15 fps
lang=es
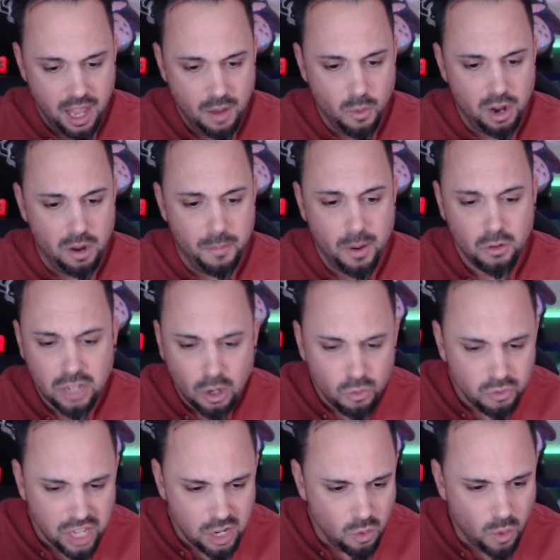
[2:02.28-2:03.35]
Y bueno, vamos a
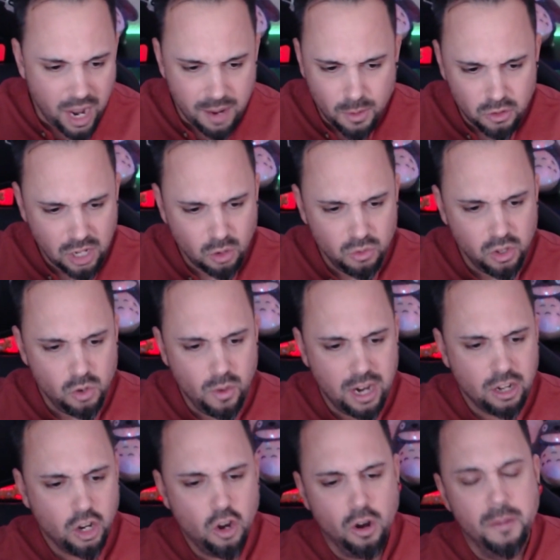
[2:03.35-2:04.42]
continuar, vamos a
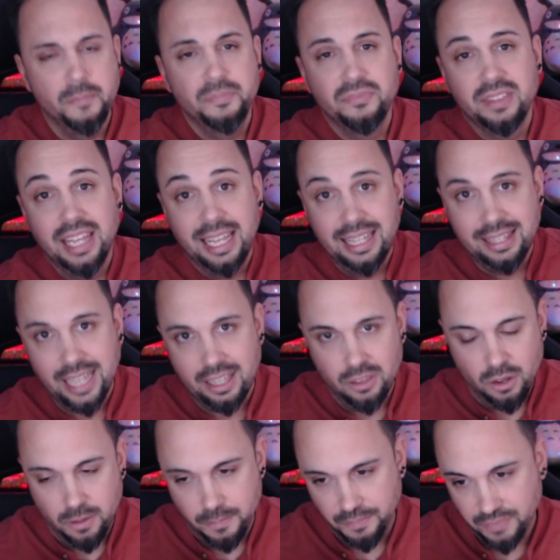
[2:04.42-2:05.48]
continuar con
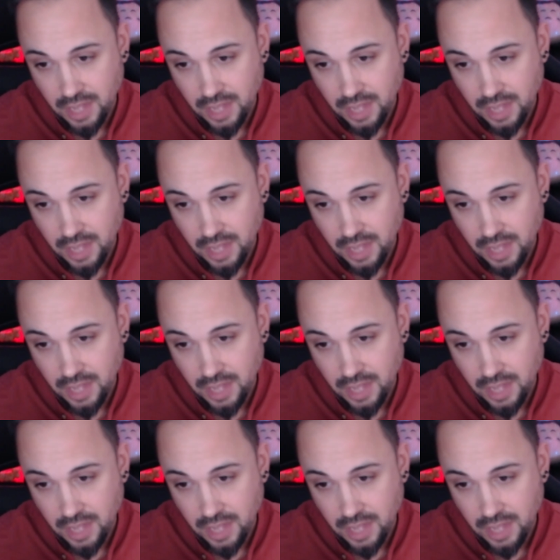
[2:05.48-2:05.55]
Nintendo.